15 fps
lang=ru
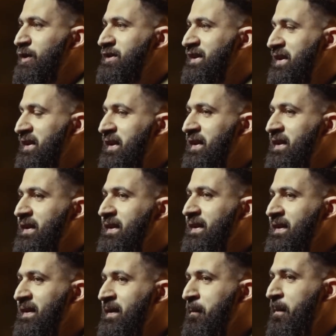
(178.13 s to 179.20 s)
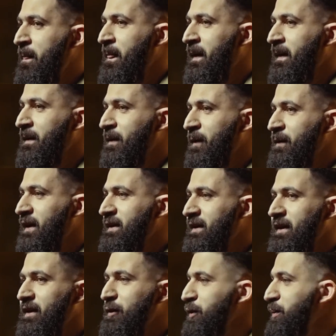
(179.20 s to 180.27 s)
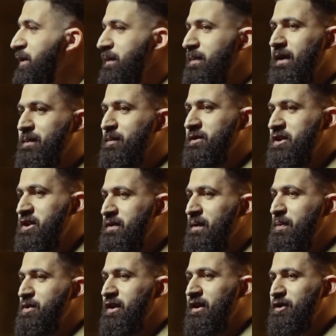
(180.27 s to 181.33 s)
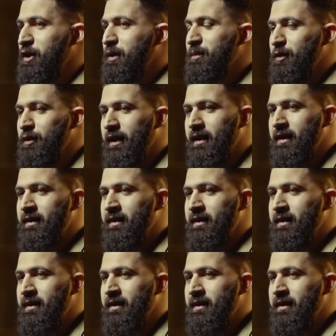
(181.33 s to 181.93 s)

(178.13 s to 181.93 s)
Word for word: Острые. Он от них и умер, блядь. Мы зачем вообще идем